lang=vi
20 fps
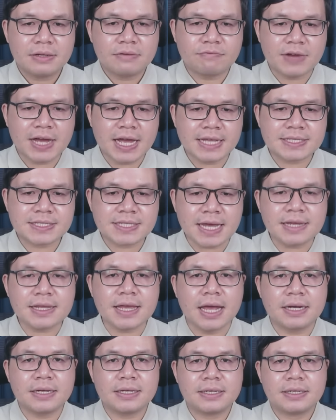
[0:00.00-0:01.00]
và xác
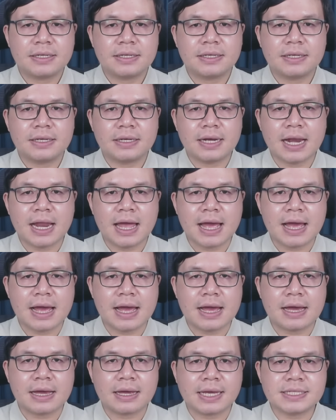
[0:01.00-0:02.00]
nhận
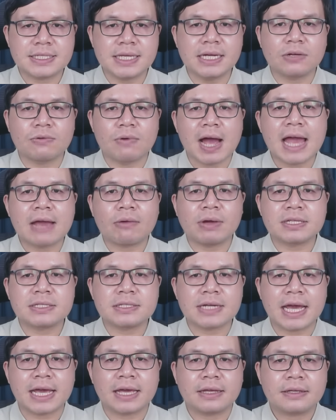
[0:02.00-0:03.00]
là cái chết của hai quan
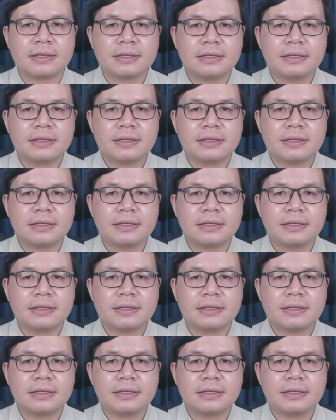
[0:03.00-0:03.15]
chức này